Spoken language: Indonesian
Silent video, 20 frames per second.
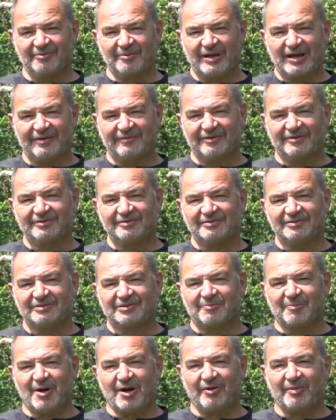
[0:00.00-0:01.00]
we have a
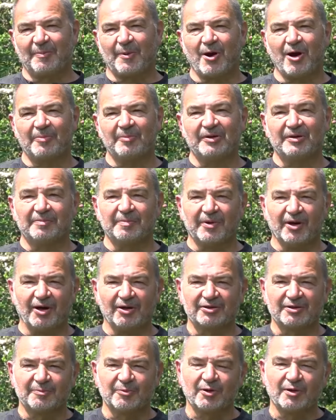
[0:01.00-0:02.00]
small apartment in
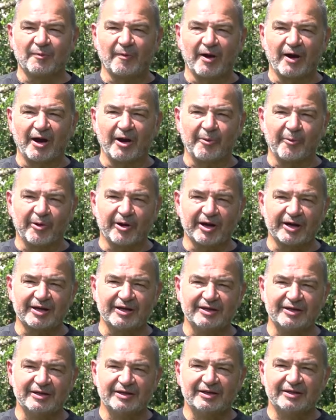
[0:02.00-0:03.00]
Baltimore where I
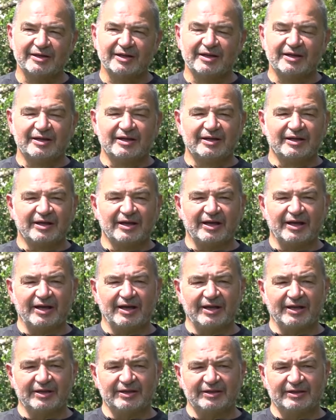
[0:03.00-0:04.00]
work,
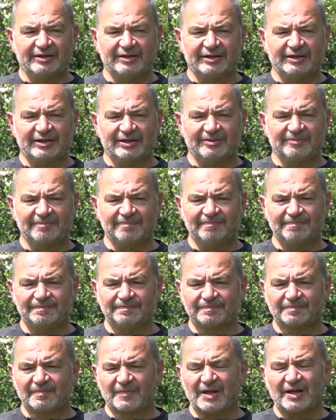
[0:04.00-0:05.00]
and uh,
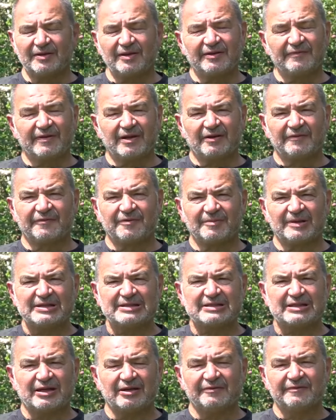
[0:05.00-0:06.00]
I lived there for
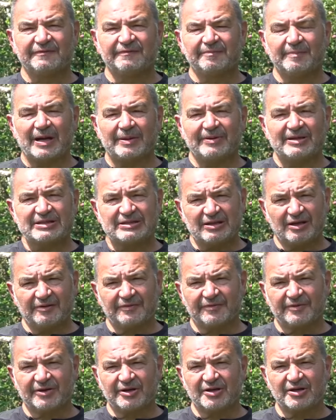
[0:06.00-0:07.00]
myself by
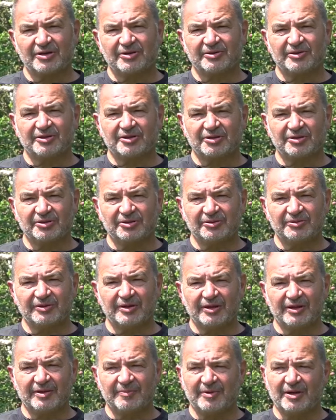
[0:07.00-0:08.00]
myself for a year or two,
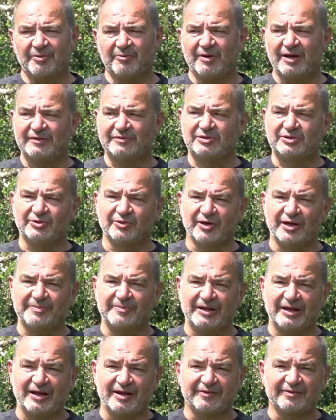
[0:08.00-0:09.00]
and then my wife
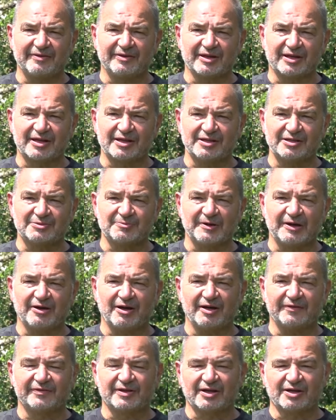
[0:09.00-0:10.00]
joined me after the kids went
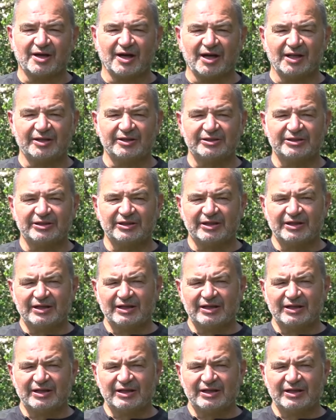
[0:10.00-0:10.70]
off to college